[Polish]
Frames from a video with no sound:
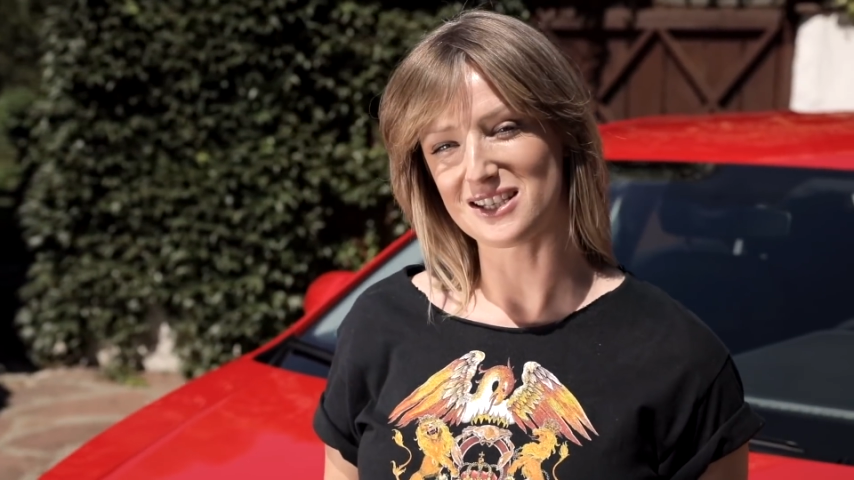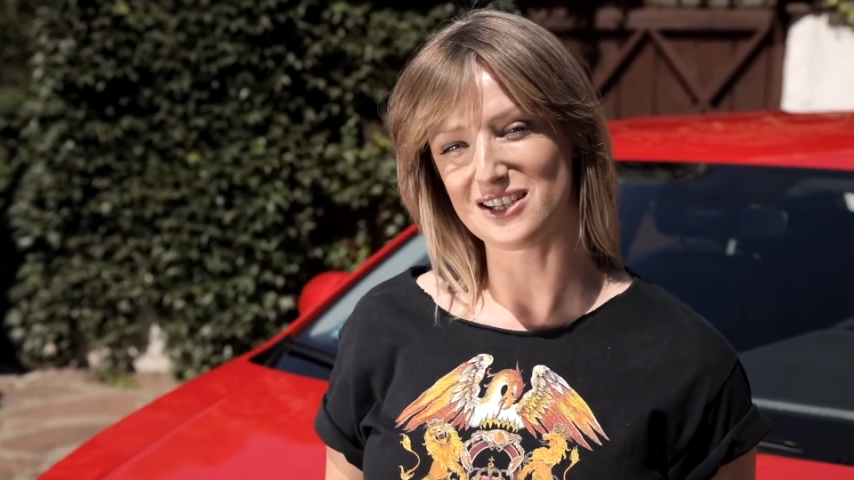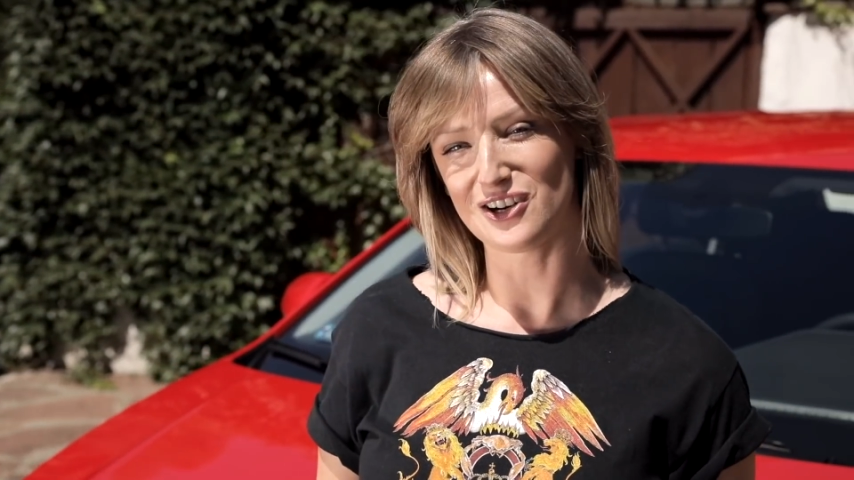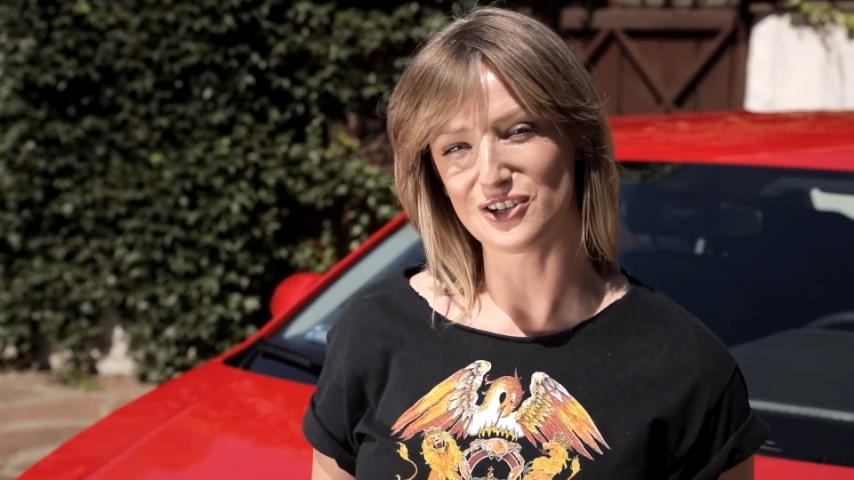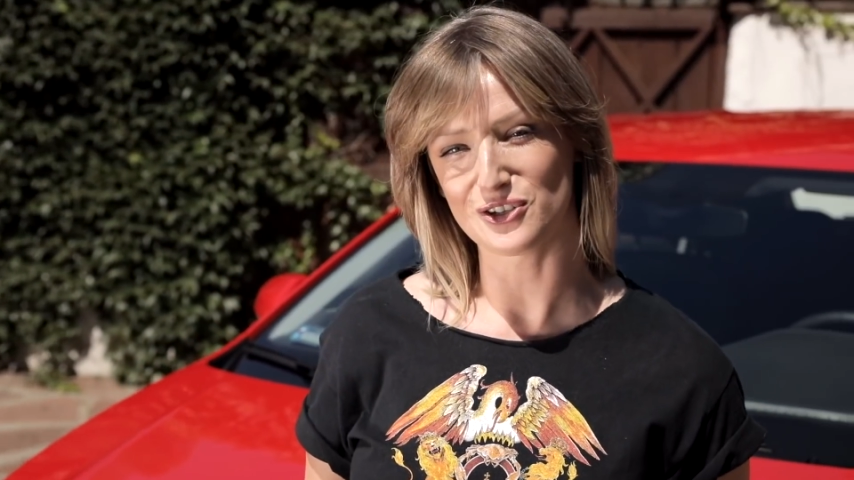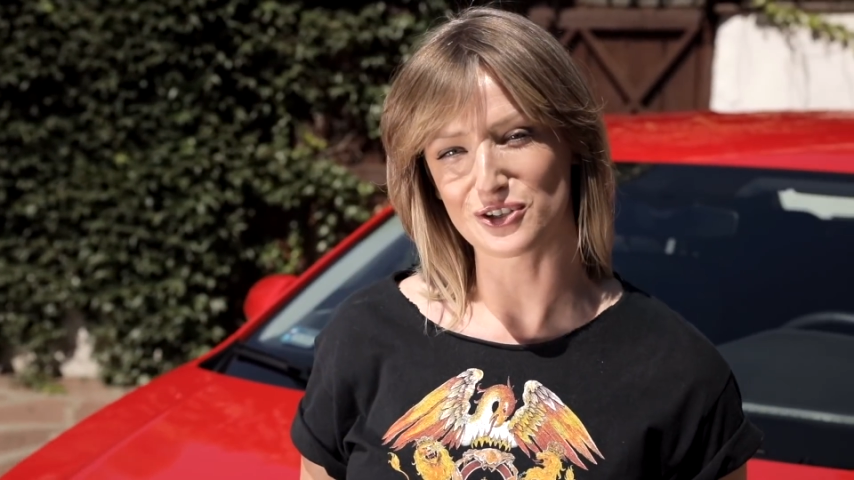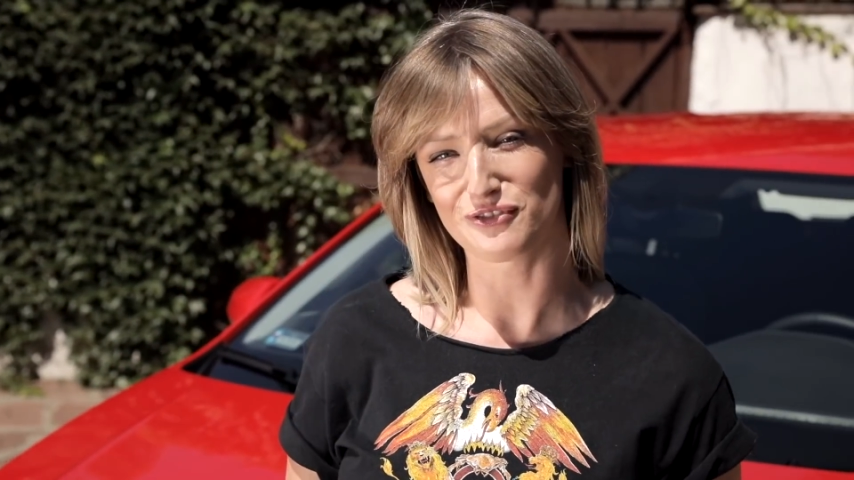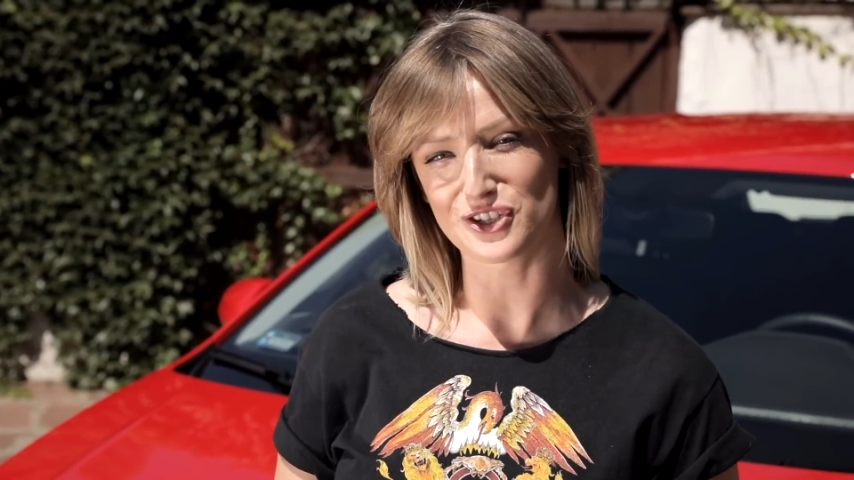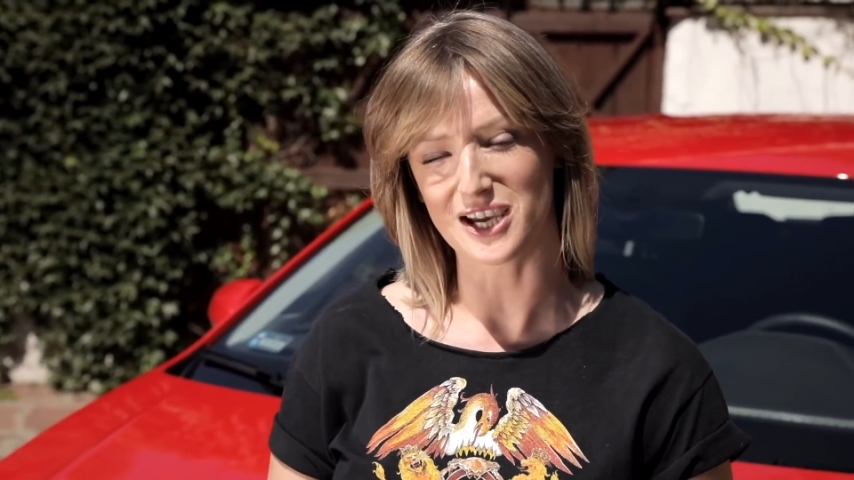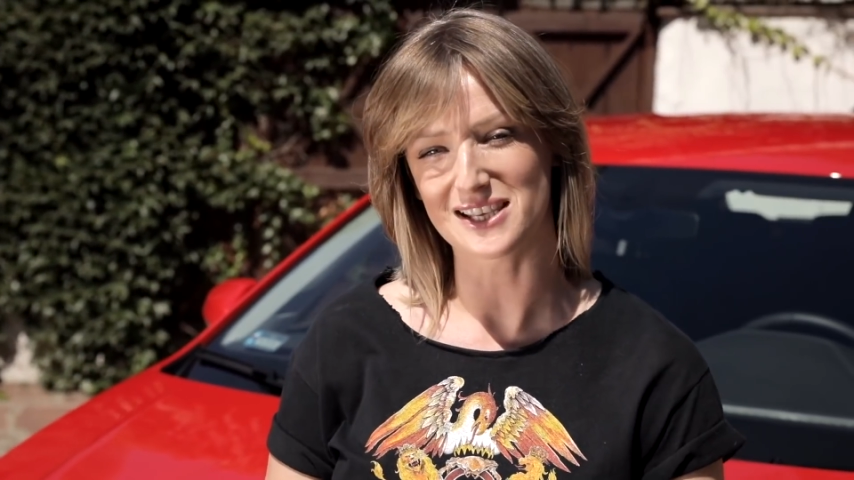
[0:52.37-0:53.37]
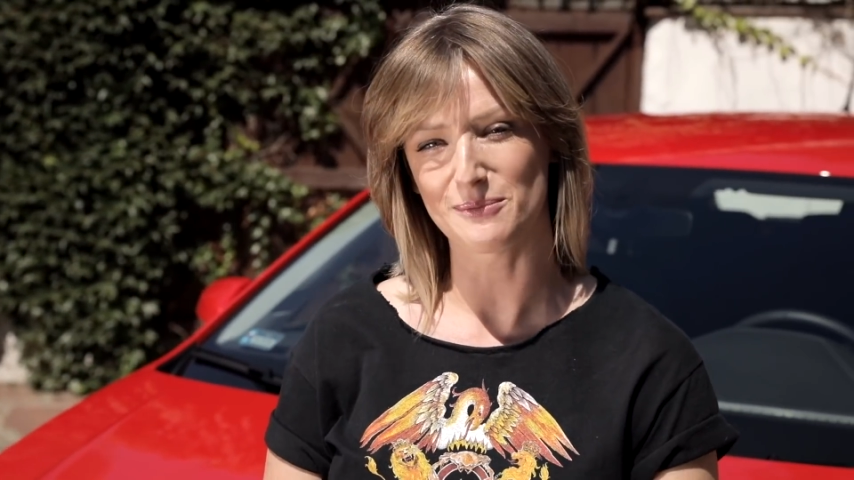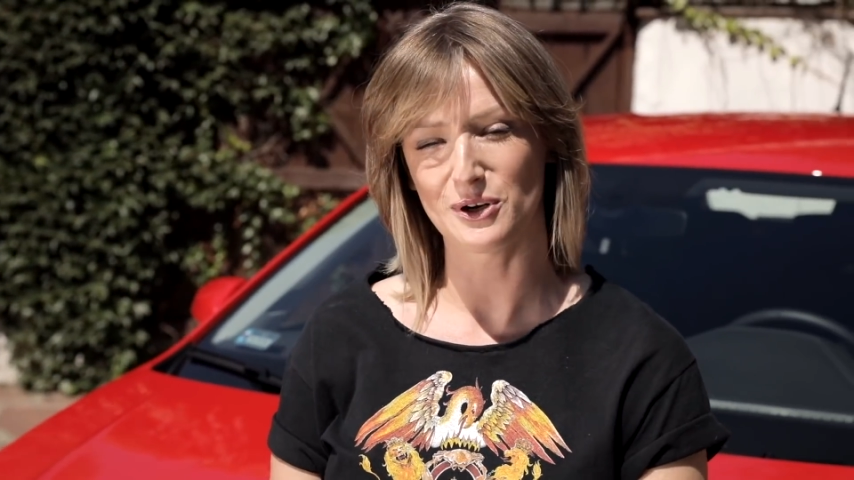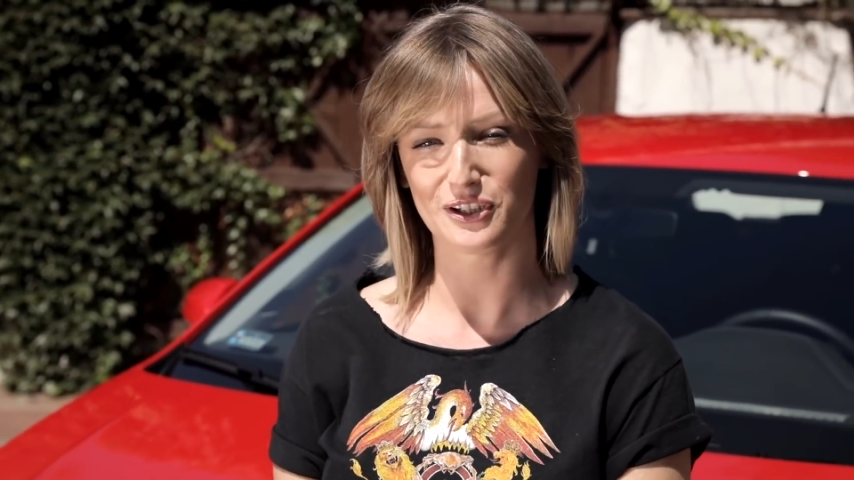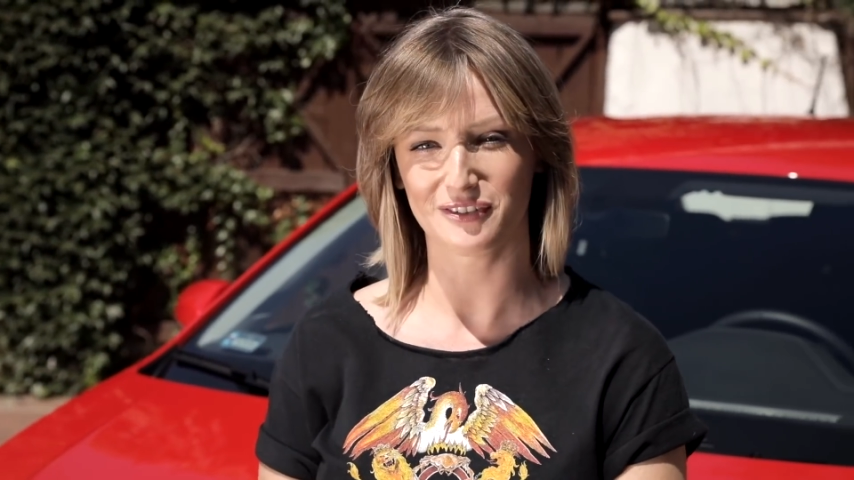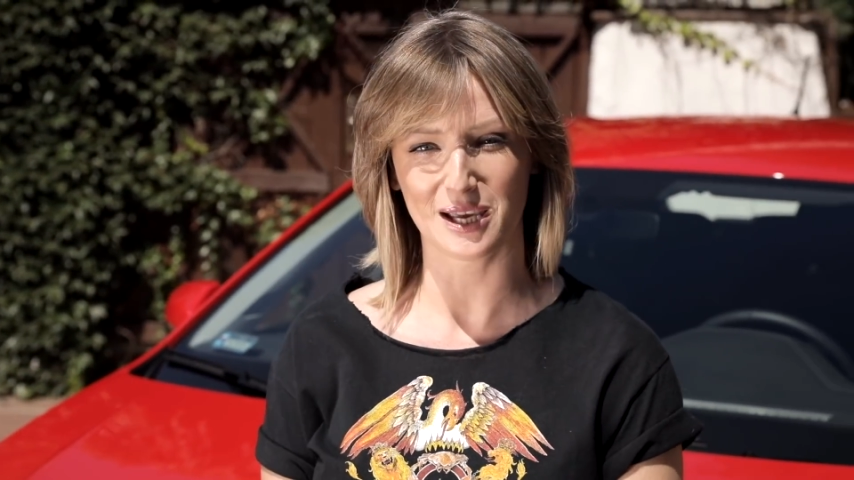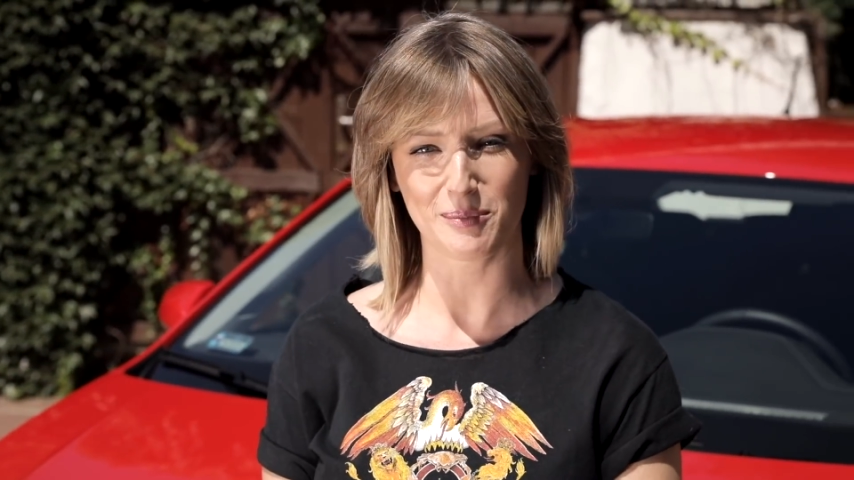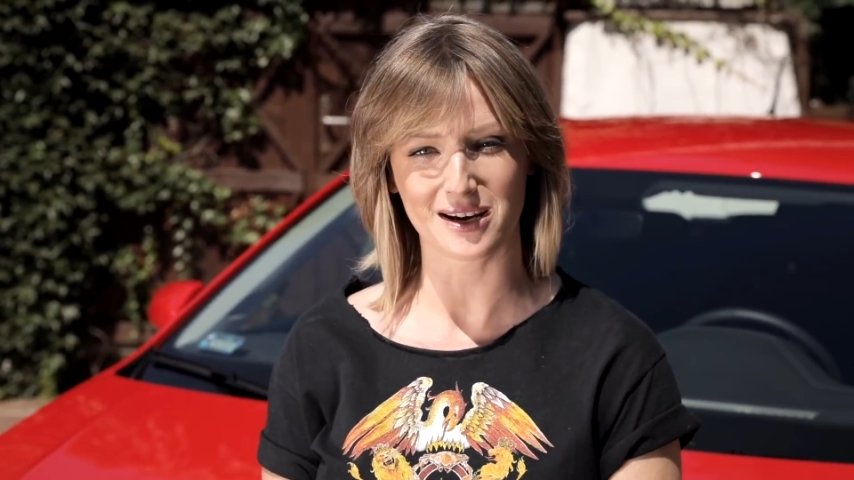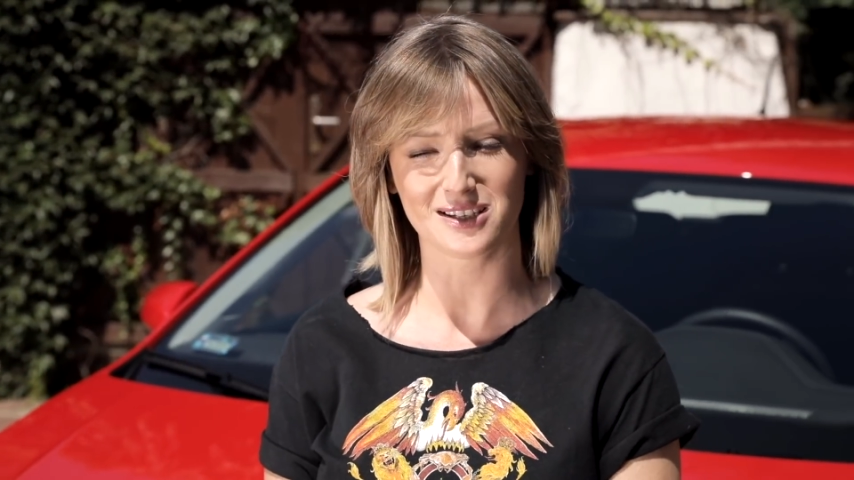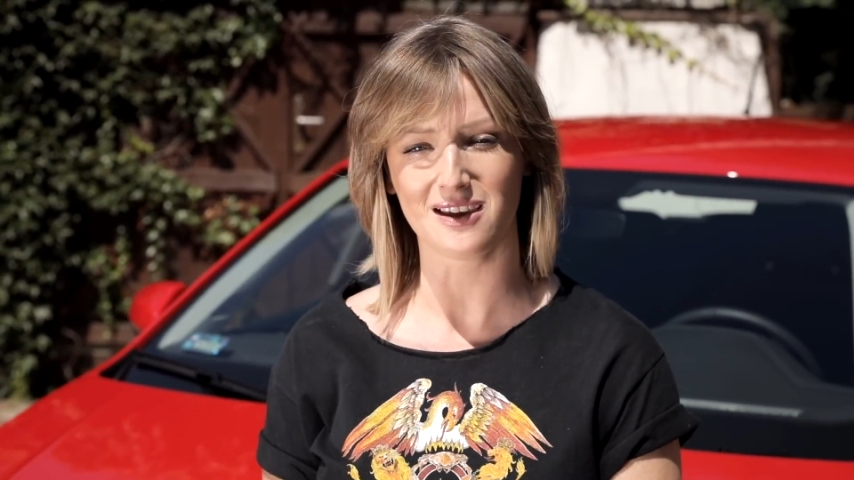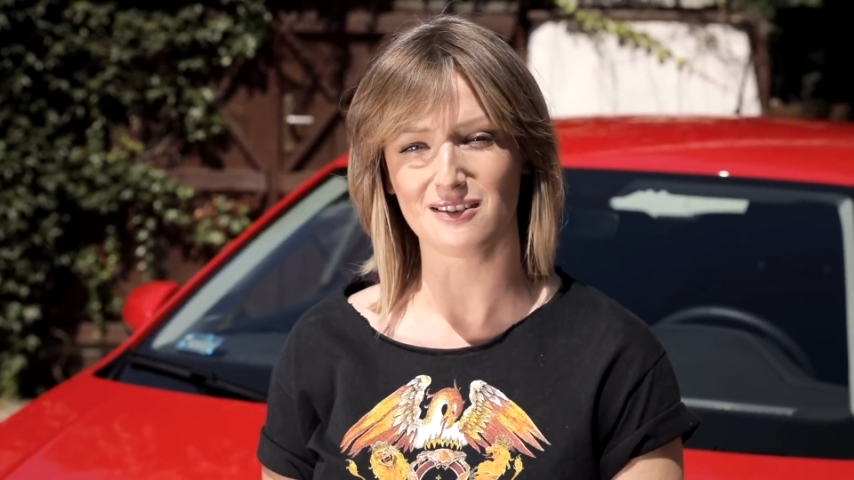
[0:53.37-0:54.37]
jeśli chodzi o zwyczaje samochodowe
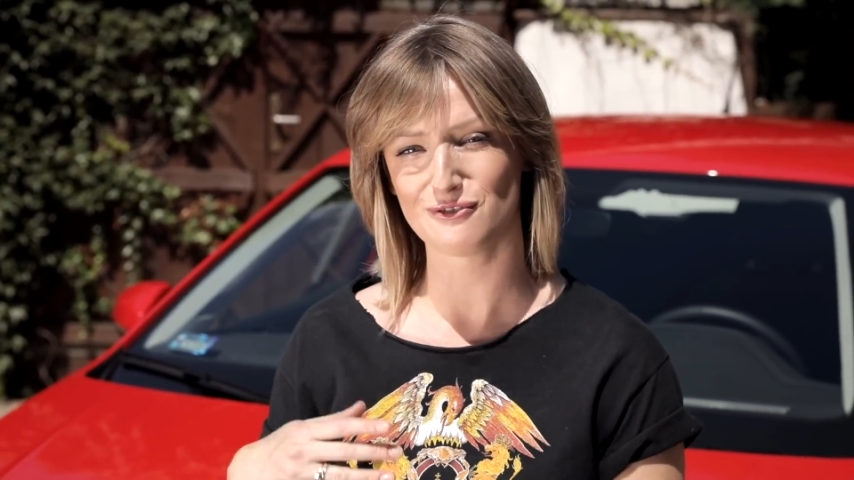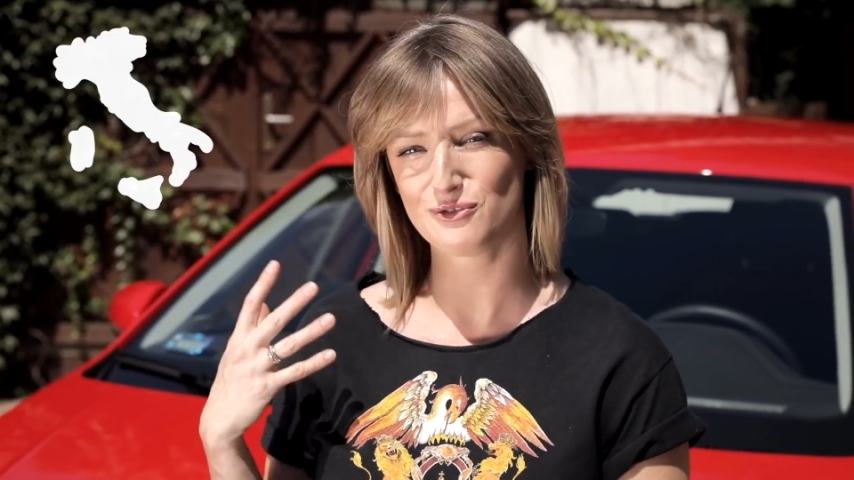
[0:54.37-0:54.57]
najbardziej?